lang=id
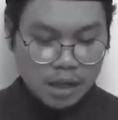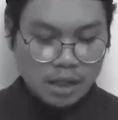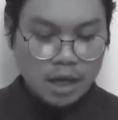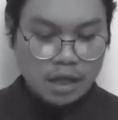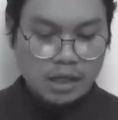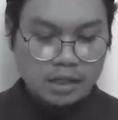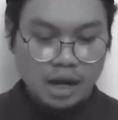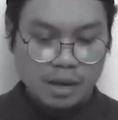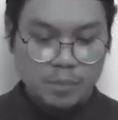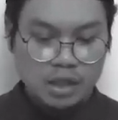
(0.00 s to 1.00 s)

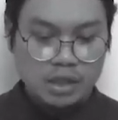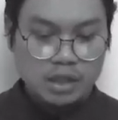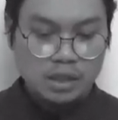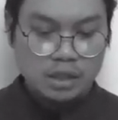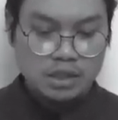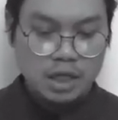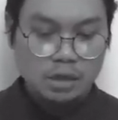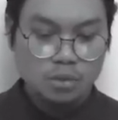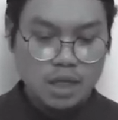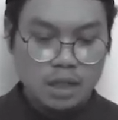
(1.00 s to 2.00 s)
Hari-hari telah pergi
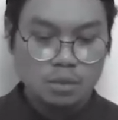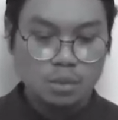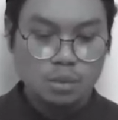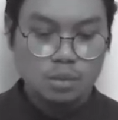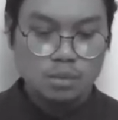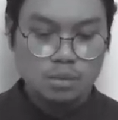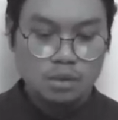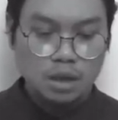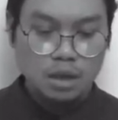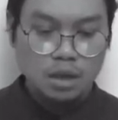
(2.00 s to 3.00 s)
satu-satu,
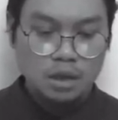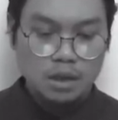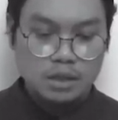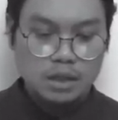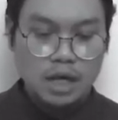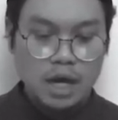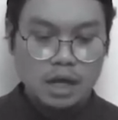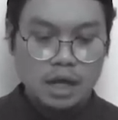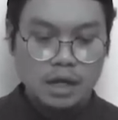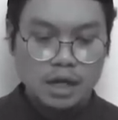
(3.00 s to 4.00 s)

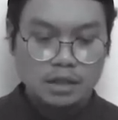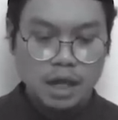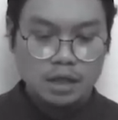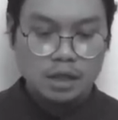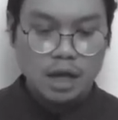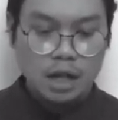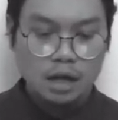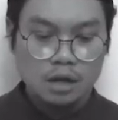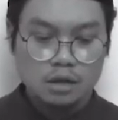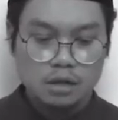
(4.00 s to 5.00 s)
segala yang tak
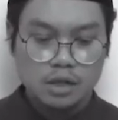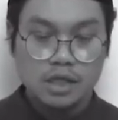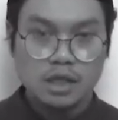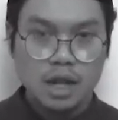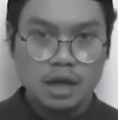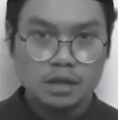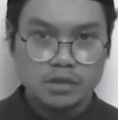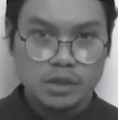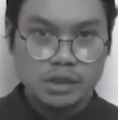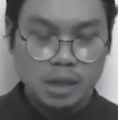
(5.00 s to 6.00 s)
kekal
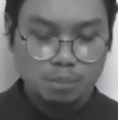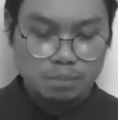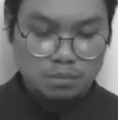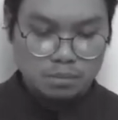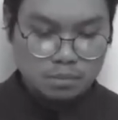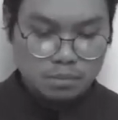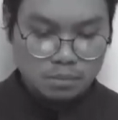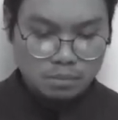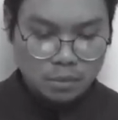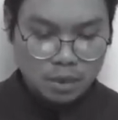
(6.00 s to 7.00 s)
hilang senyap.
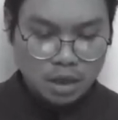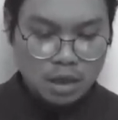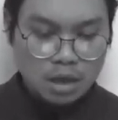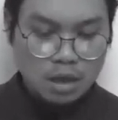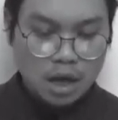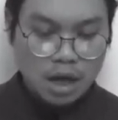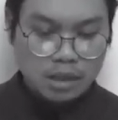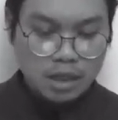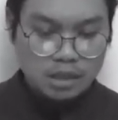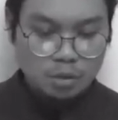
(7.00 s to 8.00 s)

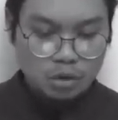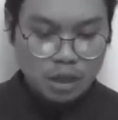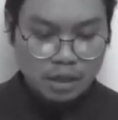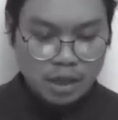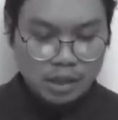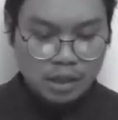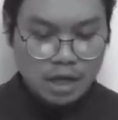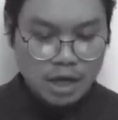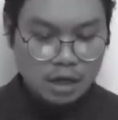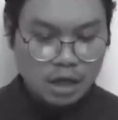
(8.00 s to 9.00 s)
Hanya sebutan
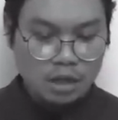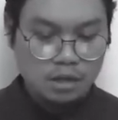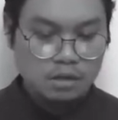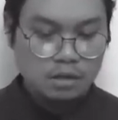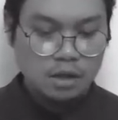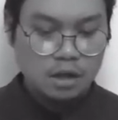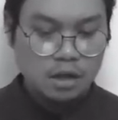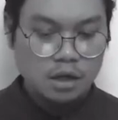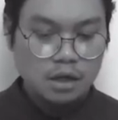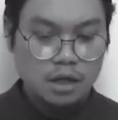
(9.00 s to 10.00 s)
yang indahlah
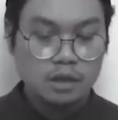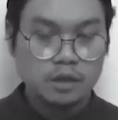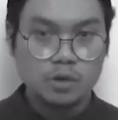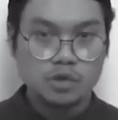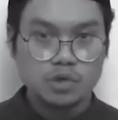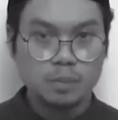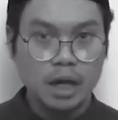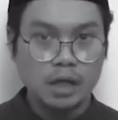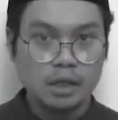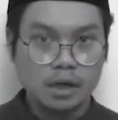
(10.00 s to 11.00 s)
yang
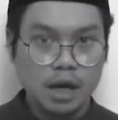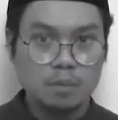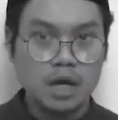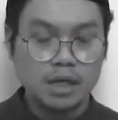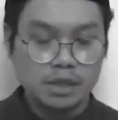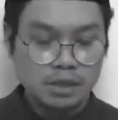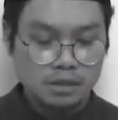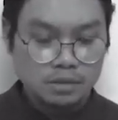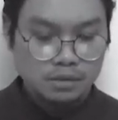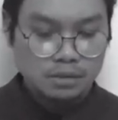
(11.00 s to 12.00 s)
terus mengalir abadi.